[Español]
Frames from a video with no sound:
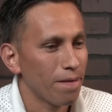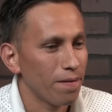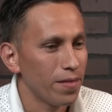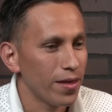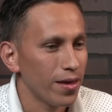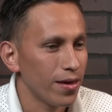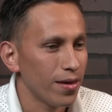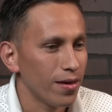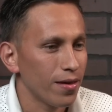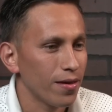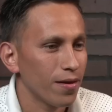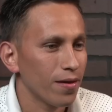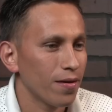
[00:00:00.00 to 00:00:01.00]

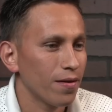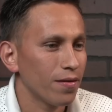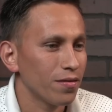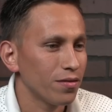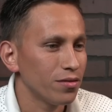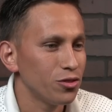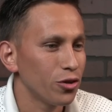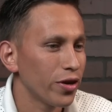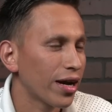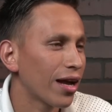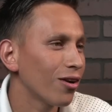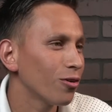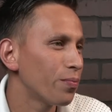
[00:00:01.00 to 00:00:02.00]
de yo llegué
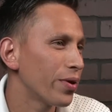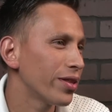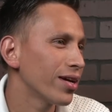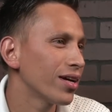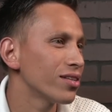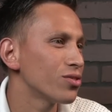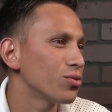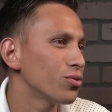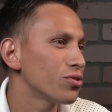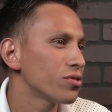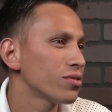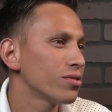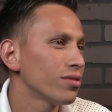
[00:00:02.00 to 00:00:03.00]
a los pies de
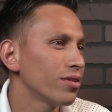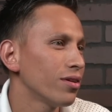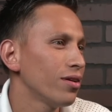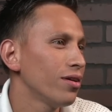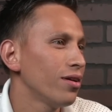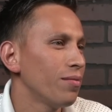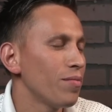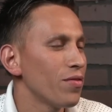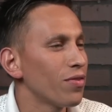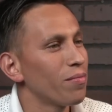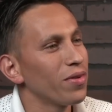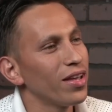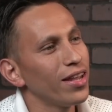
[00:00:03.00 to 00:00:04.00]
Jesús. Mi
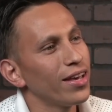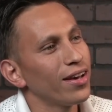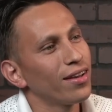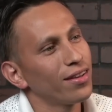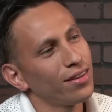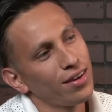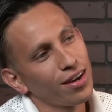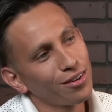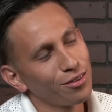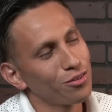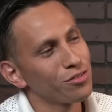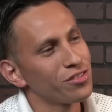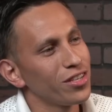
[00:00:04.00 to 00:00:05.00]
familia ha
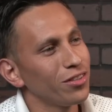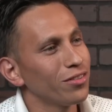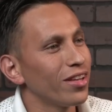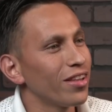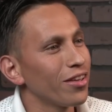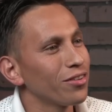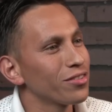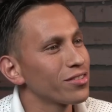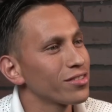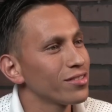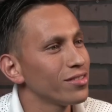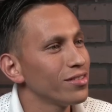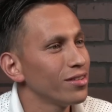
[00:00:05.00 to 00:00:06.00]
conocido de Dios.
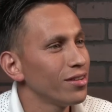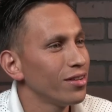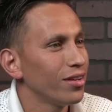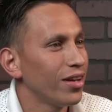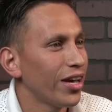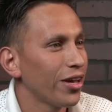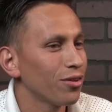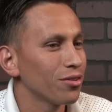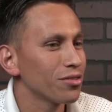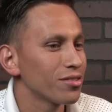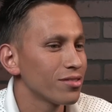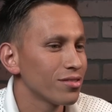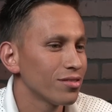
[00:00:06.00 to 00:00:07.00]

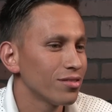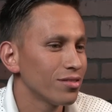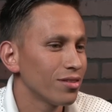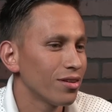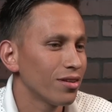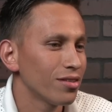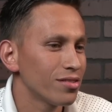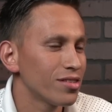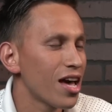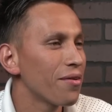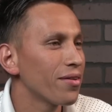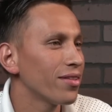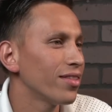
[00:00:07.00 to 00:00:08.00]
Ellos
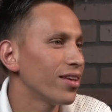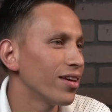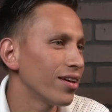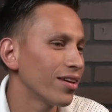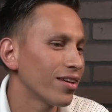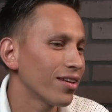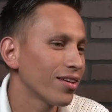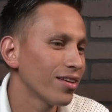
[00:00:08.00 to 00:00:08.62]
saben de,